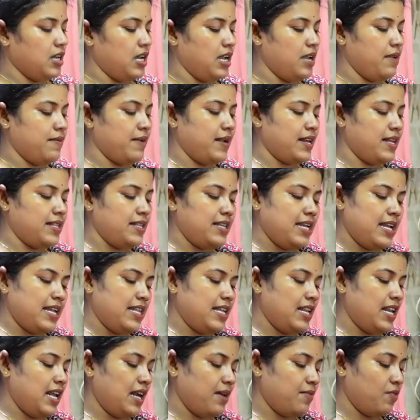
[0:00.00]
এইবারে দিয়ে
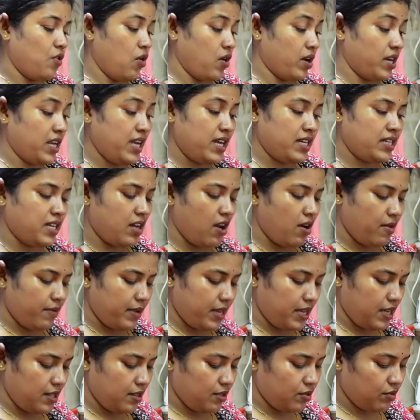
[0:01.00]
দিলাম অনেকটা হবে
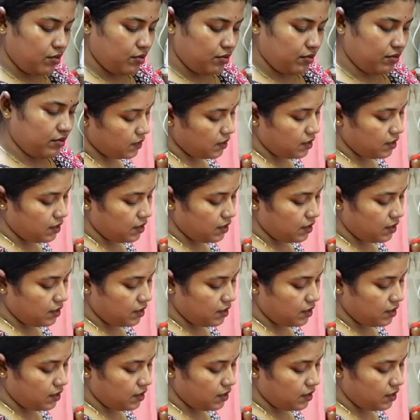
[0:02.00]
কিন্তু